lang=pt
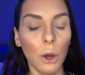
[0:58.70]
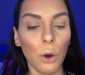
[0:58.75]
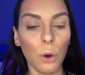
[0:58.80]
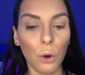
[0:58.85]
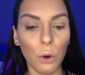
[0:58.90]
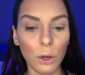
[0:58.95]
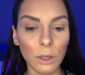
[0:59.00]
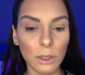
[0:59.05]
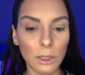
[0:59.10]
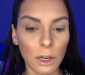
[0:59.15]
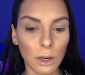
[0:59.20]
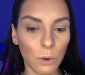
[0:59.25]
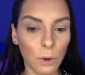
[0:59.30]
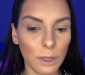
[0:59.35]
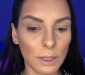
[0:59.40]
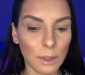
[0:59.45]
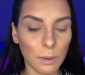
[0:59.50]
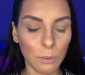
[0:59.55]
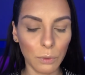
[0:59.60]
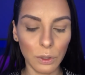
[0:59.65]
Outra
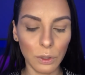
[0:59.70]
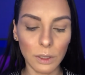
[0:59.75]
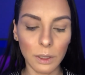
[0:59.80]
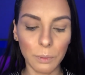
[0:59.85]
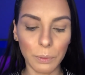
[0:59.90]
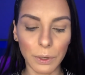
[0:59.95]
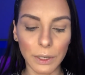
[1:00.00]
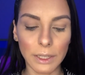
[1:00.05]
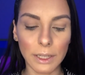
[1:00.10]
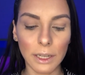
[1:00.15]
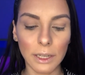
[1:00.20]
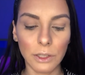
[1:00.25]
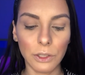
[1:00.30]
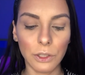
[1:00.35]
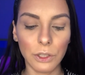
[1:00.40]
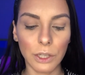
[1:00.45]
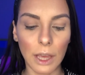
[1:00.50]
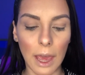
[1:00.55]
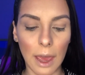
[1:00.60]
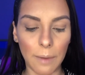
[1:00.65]
coisa muito
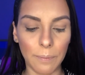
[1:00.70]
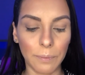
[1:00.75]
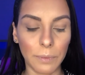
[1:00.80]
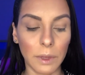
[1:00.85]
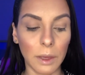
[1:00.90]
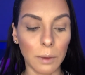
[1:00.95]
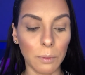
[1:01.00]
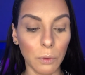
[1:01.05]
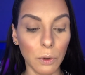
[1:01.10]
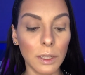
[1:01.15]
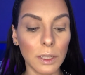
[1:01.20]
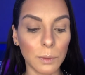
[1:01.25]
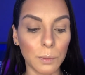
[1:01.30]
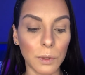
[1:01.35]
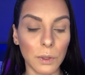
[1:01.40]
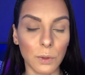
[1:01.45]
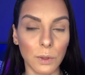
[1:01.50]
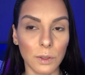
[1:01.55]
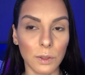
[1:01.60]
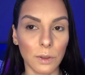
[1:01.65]
importante é, que muitas
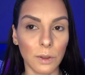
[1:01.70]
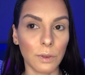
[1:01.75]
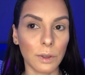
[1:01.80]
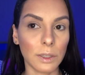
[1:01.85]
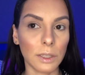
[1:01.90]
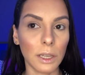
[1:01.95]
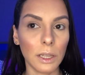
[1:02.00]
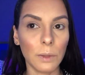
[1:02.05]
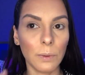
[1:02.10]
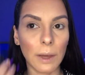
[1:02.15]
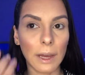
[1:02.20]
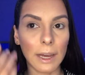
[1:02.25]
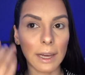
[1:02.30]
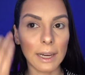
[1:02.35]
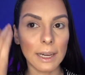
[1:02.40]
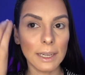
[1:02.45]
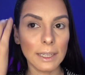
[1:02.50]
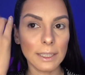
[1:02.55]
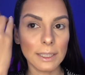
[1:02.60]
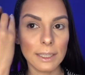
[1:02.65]
pessoas vêm fazendo, é
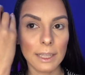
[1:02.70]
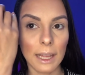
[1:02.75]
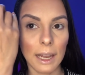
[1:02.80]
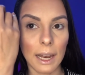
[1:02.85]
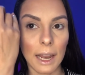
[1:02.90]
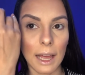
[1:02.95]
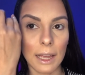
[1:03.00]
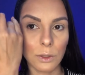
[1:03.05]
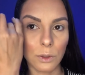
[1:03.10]
cancelar a